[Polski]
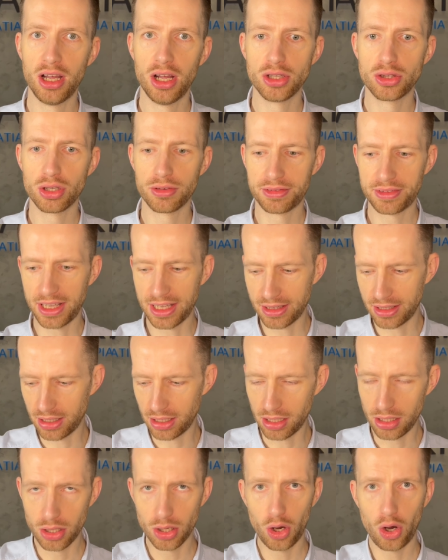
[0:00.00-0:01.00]
to
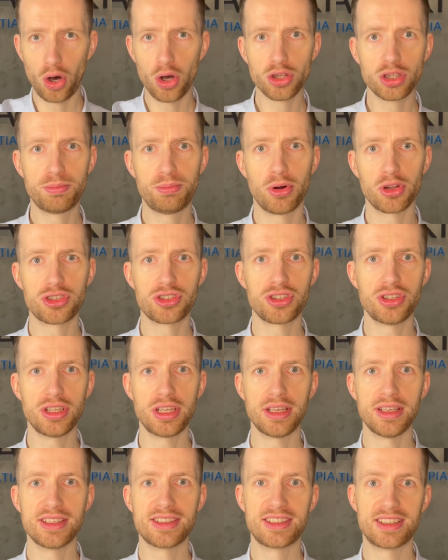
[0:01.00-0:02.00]
wtedy odpocznij
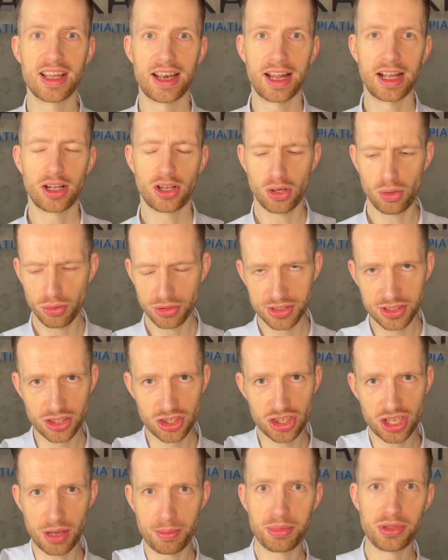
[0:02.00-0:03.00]
z ręką,
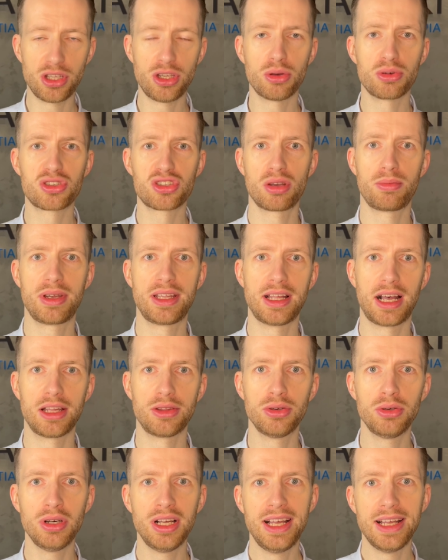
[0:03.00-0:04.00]
strzepnij ją sobie na
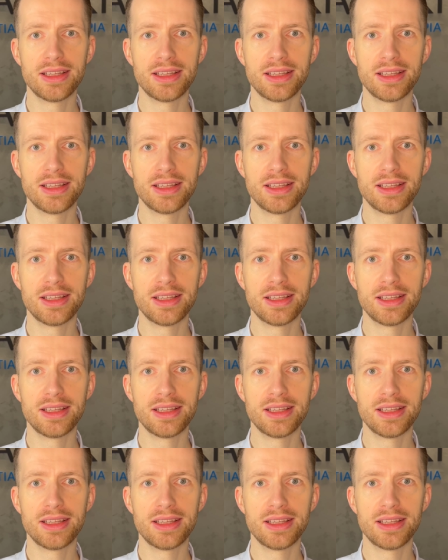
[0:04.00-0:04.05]
dół,